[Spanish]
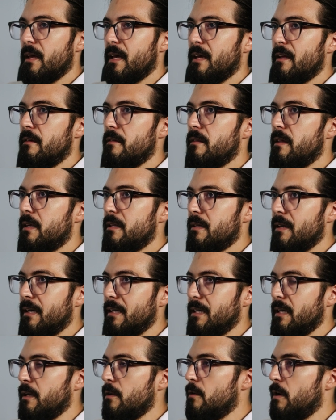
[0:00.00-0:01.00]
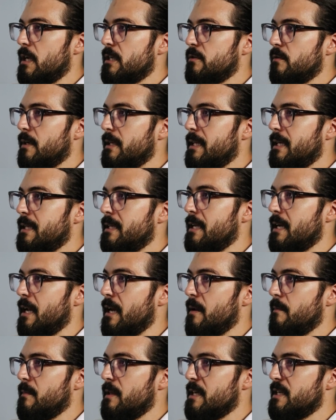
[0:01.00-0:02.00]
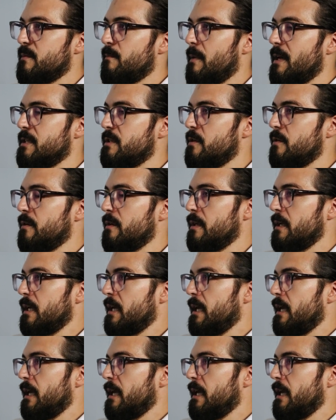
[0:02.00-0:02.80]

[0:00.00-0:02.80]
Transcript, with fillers: que decirte que he tenido la suerte de tener en mi despacho